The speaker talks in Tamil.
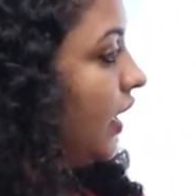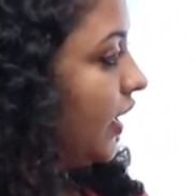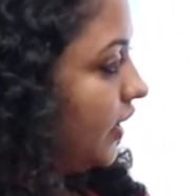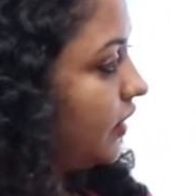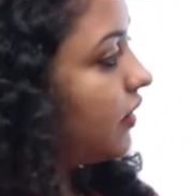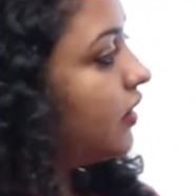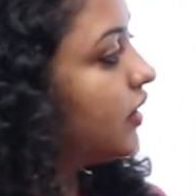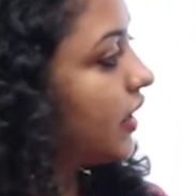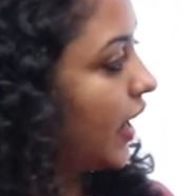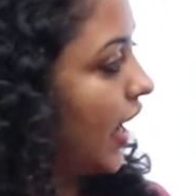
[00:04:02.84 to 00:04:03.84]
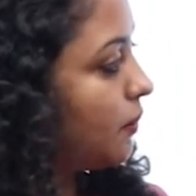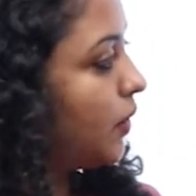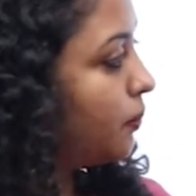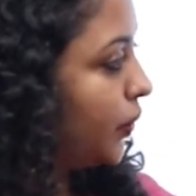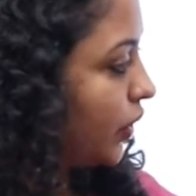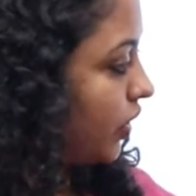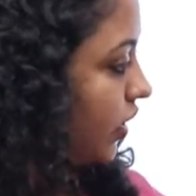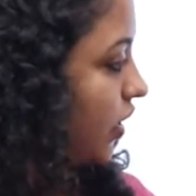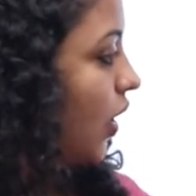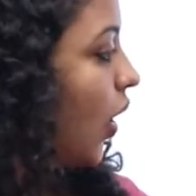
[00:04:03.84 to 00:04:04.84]
Either the grammar
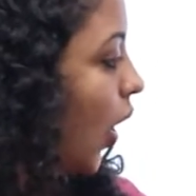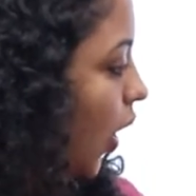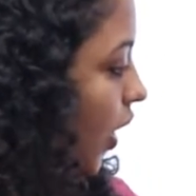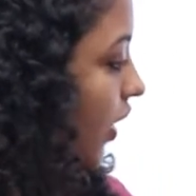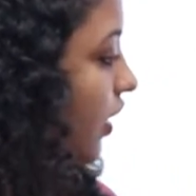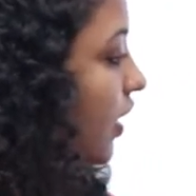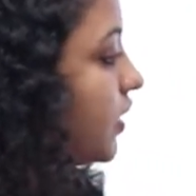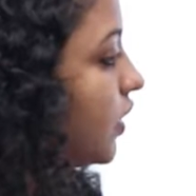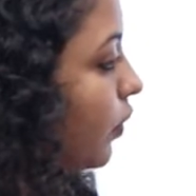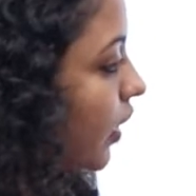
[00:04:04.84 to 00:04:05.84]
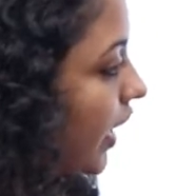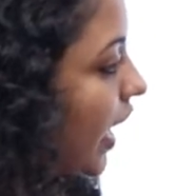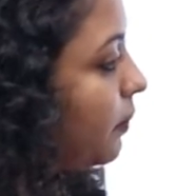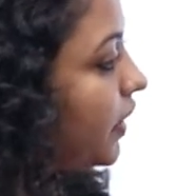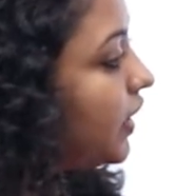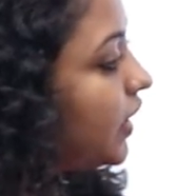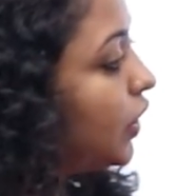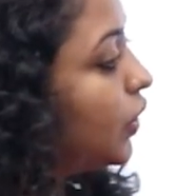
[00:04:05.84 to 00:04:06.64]
book or the vocabulary